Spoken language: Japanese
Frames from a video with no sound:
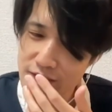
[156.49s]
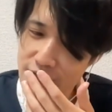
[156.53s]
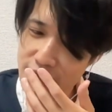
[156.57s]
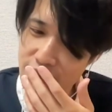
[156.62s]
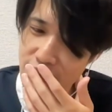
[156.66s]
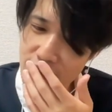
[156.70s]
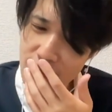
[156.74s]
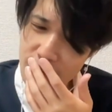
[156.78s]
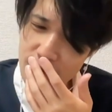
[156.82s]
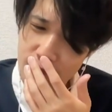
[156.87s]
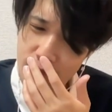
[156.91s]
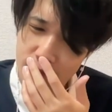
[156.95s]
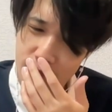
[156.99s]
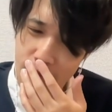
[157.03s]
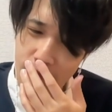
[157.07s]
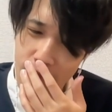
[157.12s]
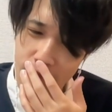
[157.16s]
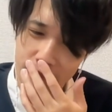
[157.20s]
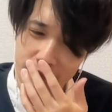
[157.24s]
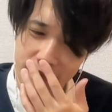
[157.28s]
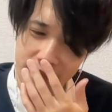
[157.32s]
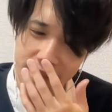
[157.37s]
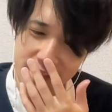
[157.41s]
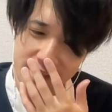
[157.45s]
結
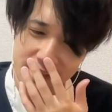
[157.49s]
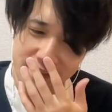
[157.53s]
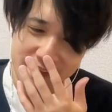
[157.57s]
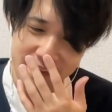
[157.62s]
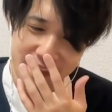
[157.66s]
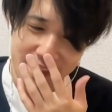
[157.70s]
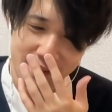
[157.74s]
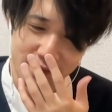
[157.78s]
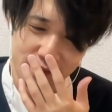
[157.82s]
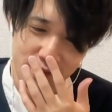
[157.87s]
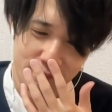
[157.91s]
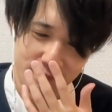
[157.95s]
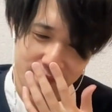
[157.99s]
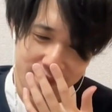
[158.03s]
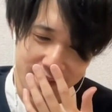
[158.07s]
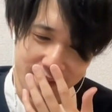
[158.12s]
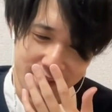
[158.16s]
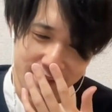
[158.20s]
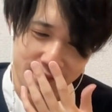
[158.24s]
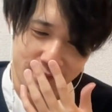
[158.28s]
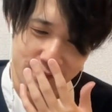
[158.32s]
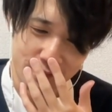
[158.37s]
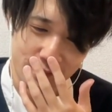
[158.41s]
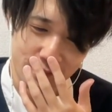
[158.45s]
構ね、戦闘まで
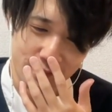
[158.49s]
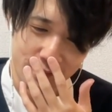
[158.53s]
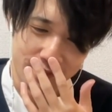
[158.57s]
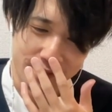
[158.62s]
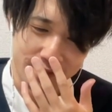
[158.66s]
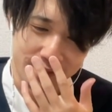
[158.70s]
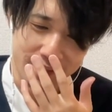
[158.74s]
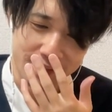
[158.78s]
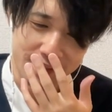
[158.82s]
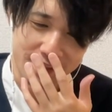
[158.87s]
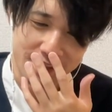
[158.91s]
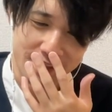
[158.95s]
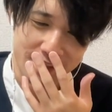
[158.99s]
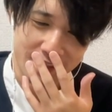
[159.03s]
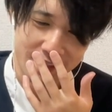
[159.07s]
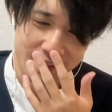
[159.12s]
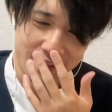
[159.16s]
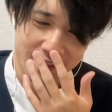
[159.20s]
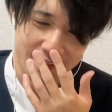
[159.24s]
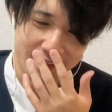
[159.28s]
のロードにね、時間か